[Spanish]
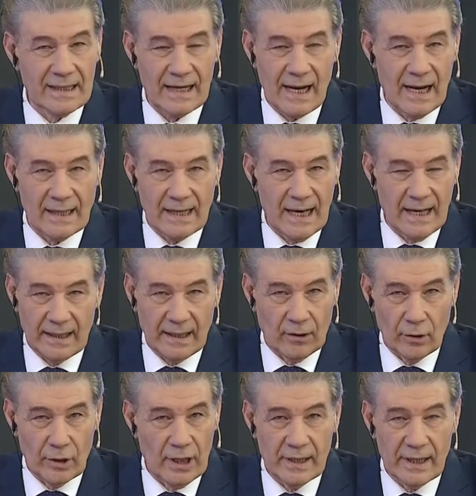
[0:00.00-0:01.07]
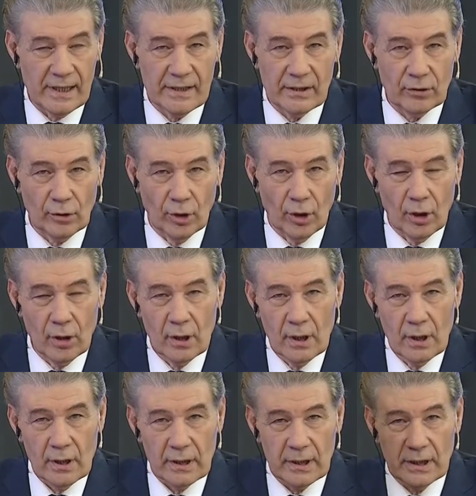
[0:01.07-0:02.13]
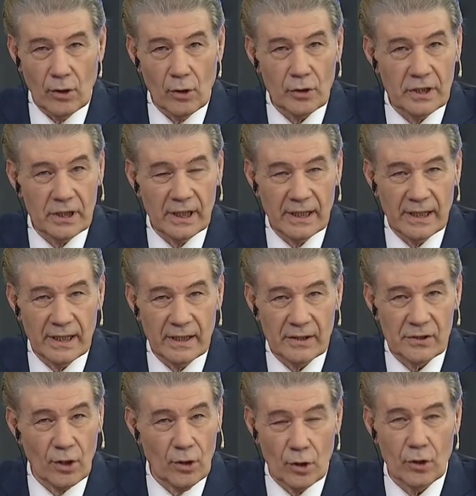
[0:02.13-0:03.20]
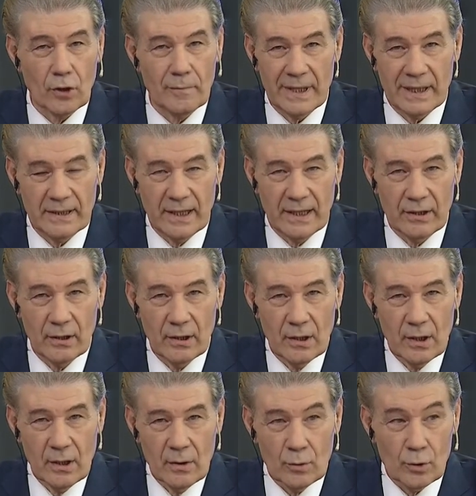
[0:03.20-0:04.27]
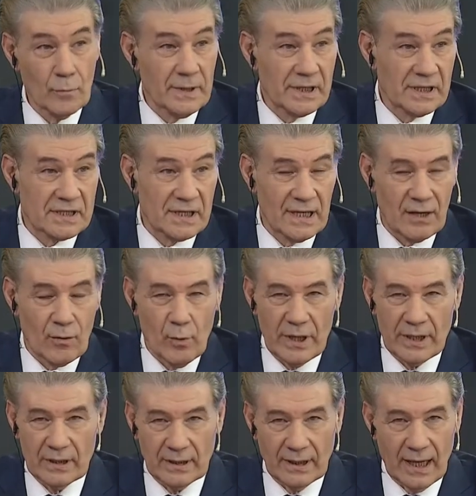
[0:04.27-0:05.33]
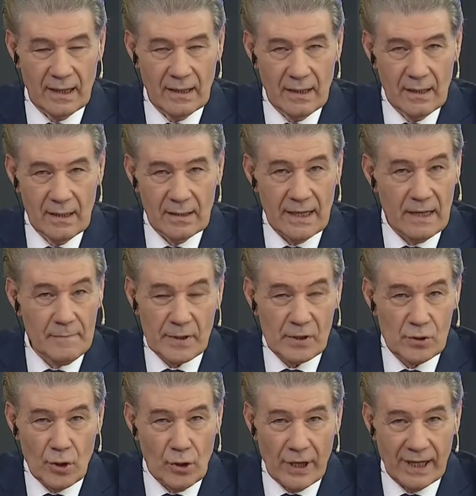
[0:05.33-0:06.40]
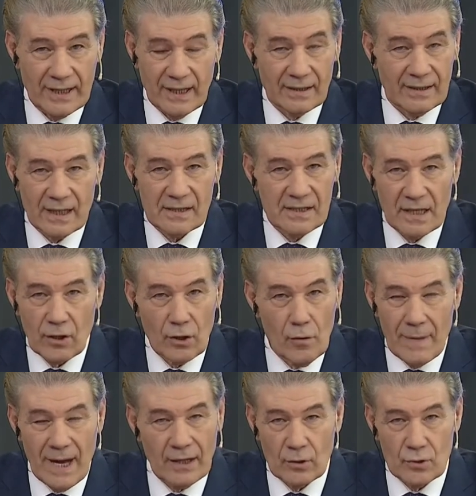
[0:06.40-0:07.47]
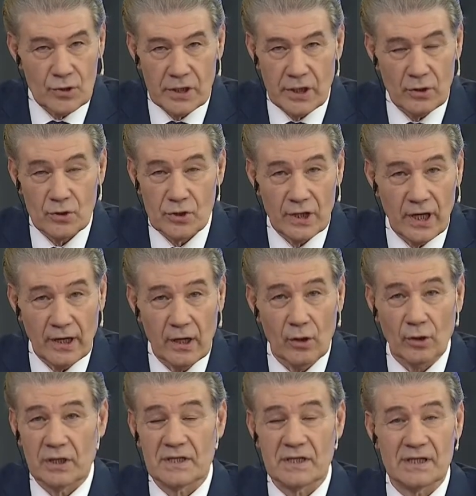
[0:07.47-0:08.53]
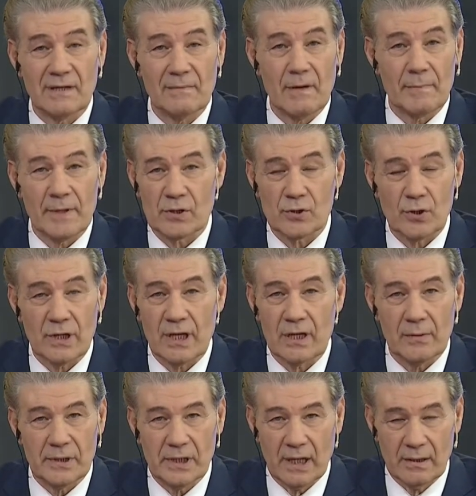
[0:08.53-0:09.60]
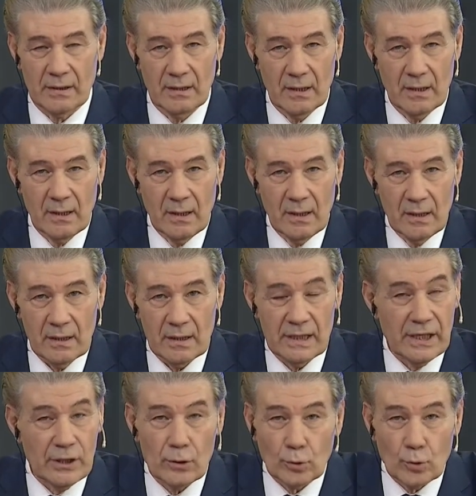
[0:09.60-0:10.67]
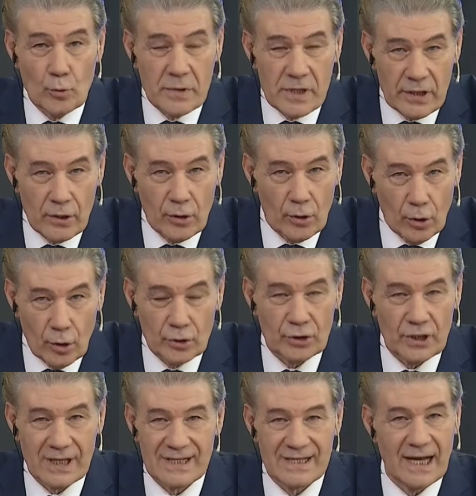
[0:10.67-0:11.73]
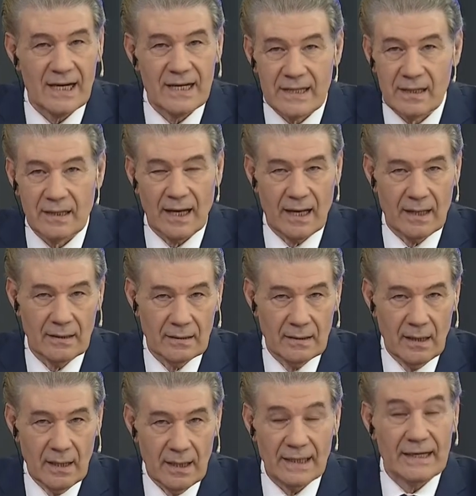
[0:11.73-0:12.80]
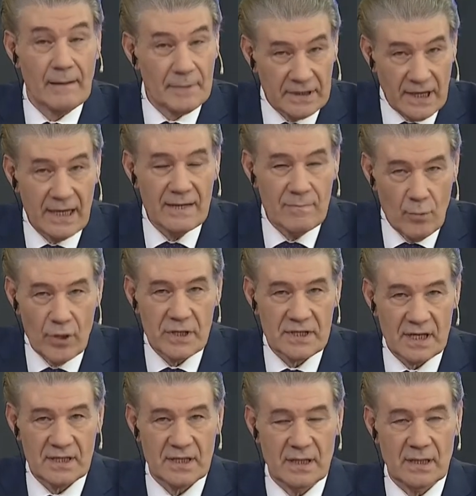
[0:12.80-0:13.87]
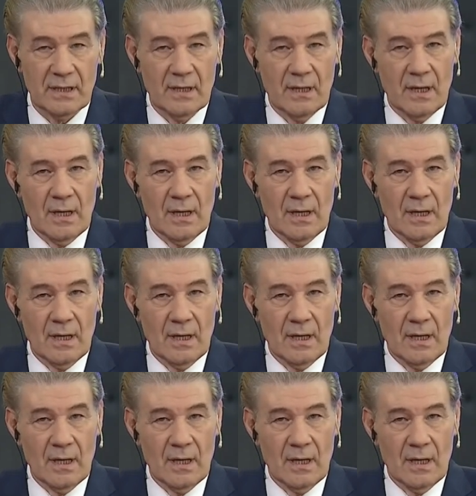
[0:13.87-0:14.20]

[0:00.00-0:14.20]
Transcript: cara a cara con el delito y con quienes los cometen. Un hombre que se da cuenta que hay personas que hasta ayer nomás consiguieron ser lo que se llama personas de bien y que no tuvieron otra salida. El capitalismo es así.